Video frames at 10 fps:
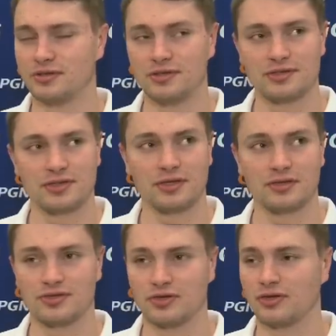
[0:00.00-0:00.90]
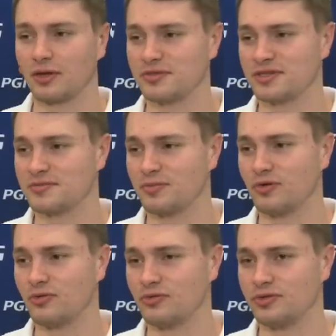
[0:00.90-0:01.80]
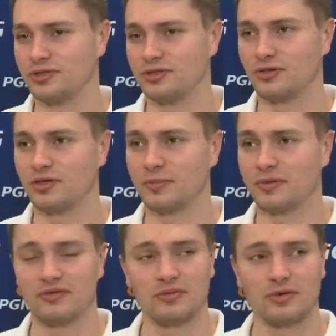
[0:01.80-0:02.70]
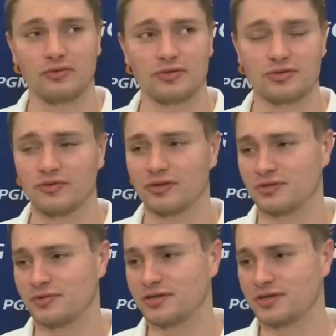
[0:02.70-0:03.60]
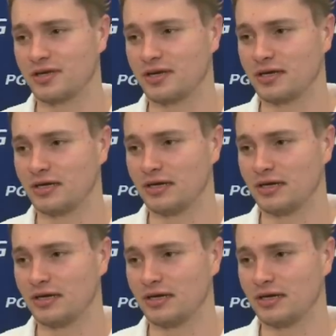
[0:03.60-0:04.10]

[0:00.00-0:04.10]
niż ten trzon jakby zespołu i oni na pewno mogą odczuwać to zmęczenie.